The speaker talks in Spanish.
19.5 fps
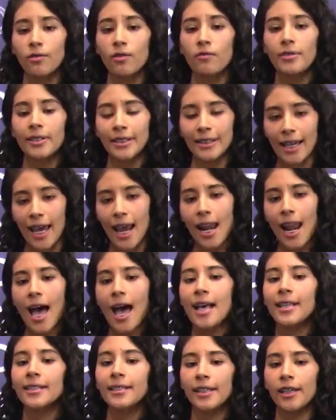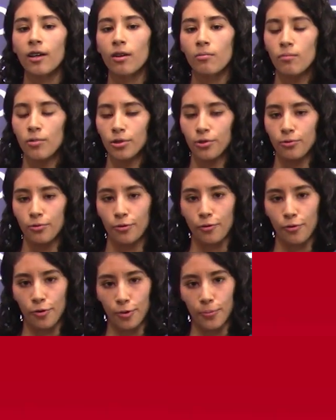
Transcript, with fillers: oficial, así como su CURP.